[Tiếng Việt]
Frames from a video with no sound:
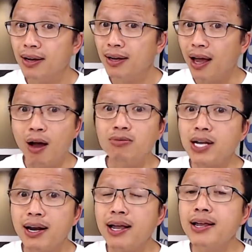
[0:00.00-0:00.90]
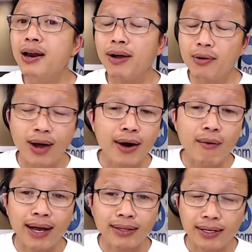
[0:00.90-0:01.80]
mà không xây lấy gì đâu kết quả đâu
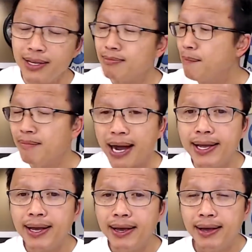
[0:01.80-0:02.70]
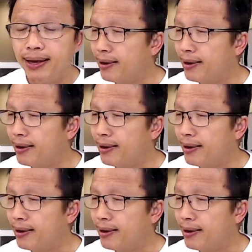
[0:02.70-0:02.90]
ra tự nhiên bụp cái ờ,